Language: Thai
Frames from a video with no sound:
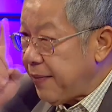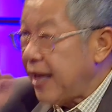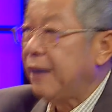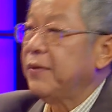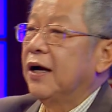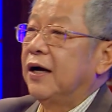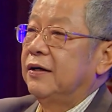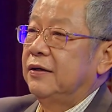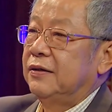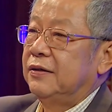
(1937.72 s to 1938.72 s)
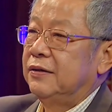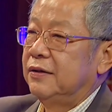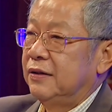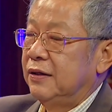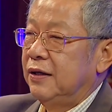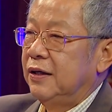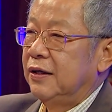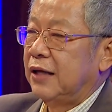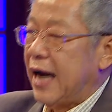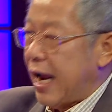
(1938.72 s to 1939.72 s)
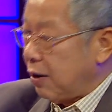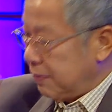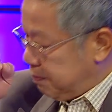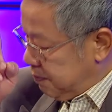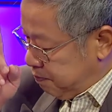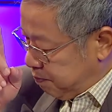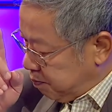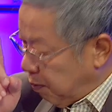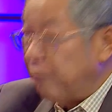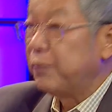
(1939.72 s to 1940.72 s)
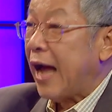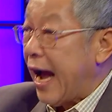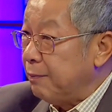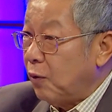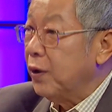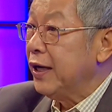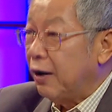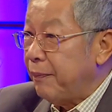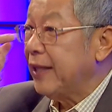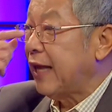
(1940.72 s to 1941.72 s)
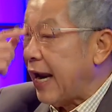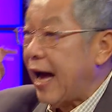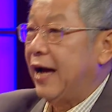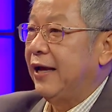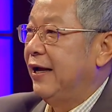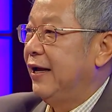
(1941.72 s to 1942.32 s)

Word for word: ความแนะนำอย่างนั้นทนายผมถามคนที่เขาเป็นทนาย